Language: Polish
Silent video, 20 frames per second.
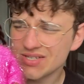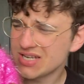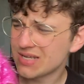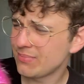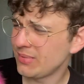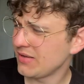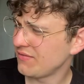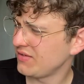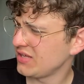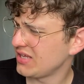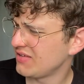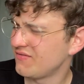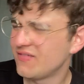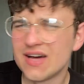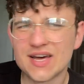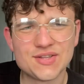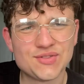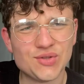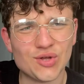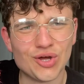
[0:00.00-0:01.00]
że naprawdę
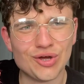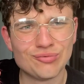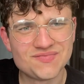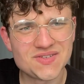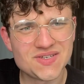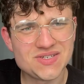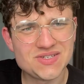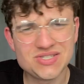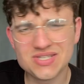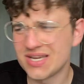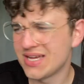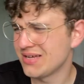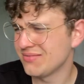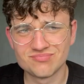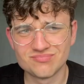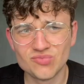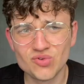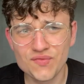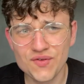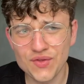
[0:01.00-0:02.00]
warto. W sensie,
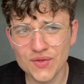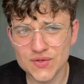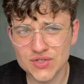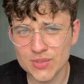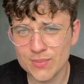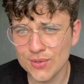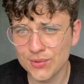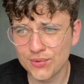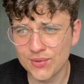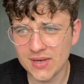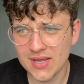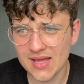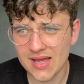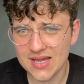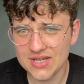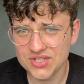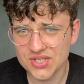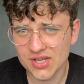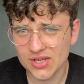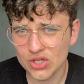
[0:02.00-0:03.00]
mówi to osoba, która
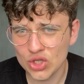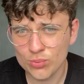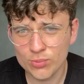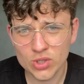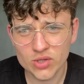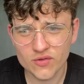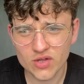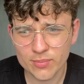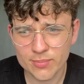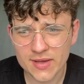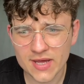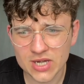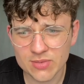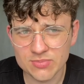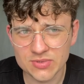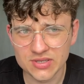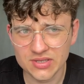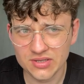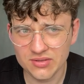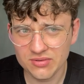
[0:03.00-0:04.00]
aż tak lubi nowych
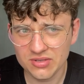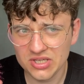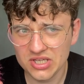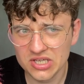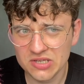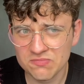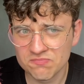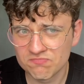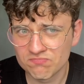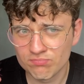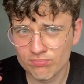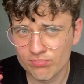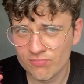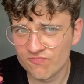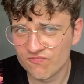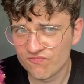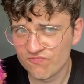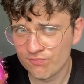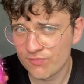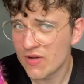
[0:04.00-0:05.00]
Barbie i
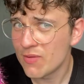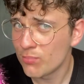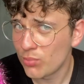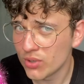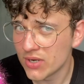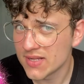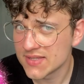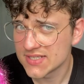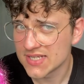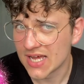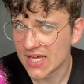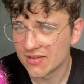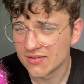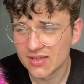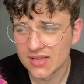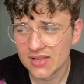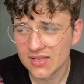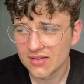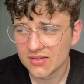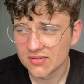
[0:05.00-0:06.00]
wam poleca.
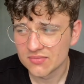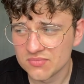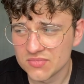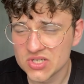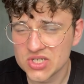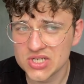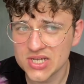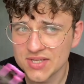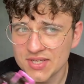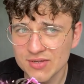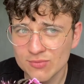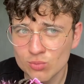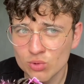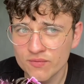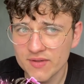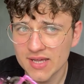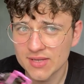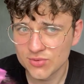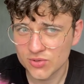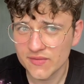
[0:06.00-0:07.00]
Jeśli ja tak
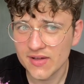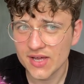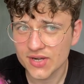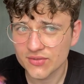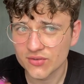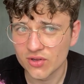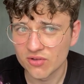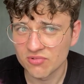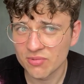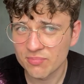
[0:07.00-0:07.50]
mówię, to warto,